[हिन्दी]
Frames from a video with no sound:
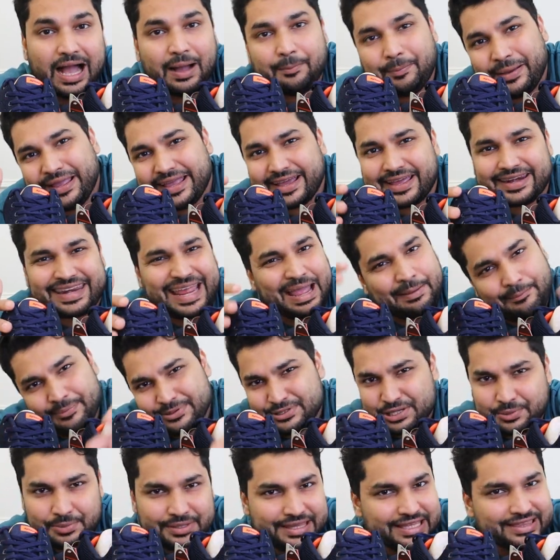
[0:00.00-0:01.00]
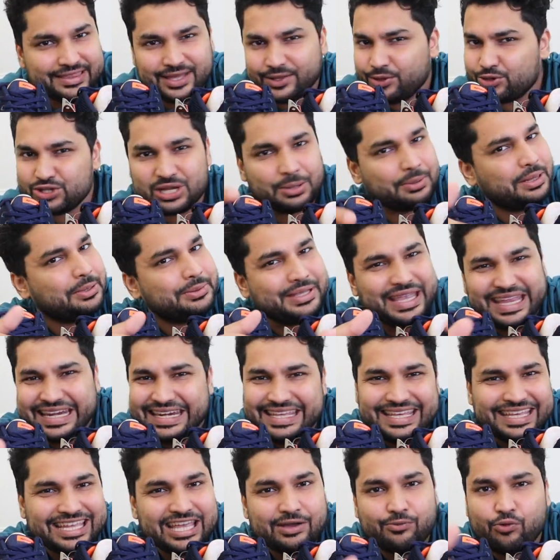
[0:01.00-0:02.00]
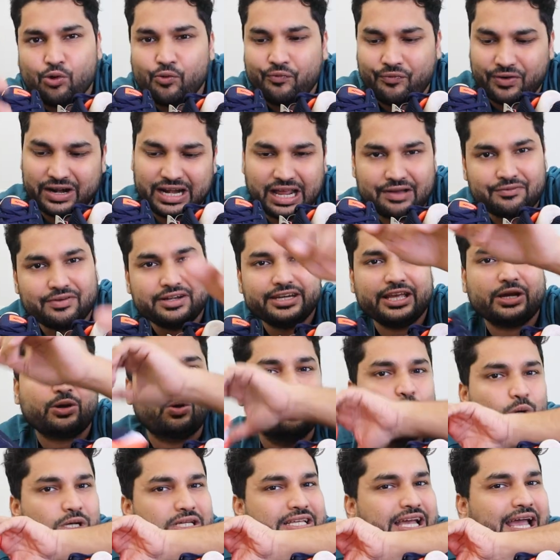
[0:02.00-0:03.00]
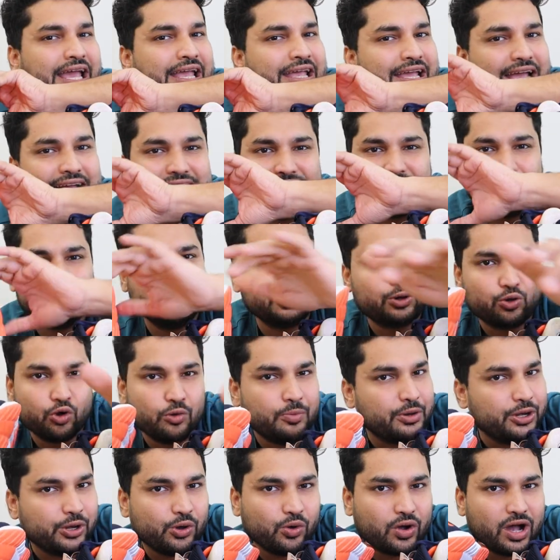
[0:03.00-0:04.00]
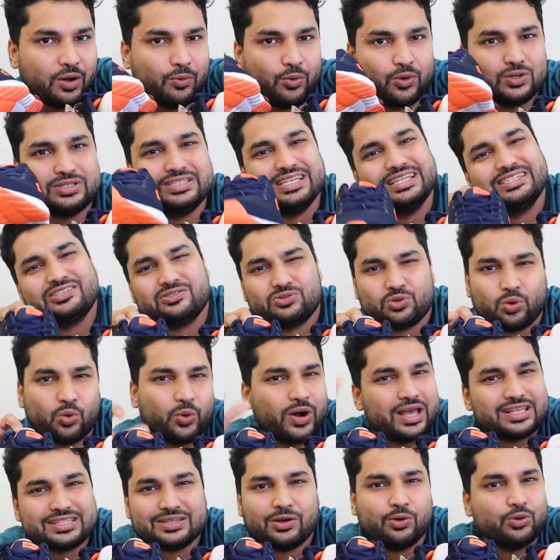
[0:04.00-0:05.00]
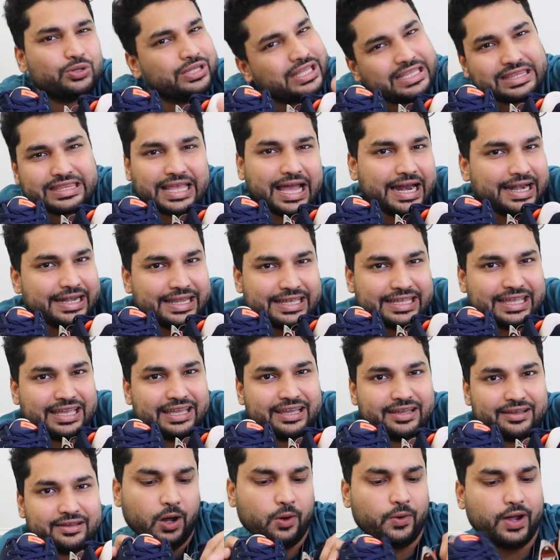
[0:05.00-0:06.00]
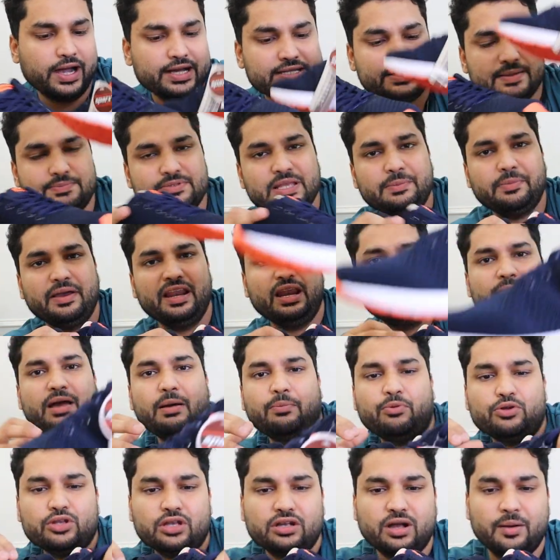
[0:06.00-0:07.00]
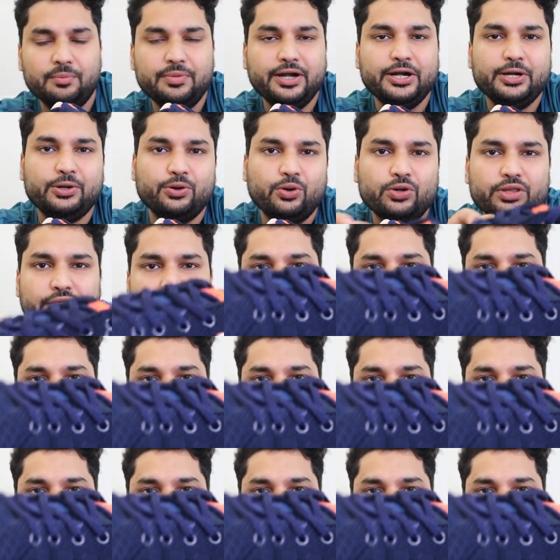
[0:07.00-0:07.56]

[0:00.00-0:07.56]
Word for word: अब भाई अगर कैंपस में भी दिखता है तो उसका मतलब ये नहीं है कि वो फटाफट ये खुल जाएंगे ऐसा बिल्कुल भी नहीं होगा वो जस्ट थोड़ा सा वो दिखता है ठीक है आओ भाई सबसे पहले मैं आपको कंप्लीट लुक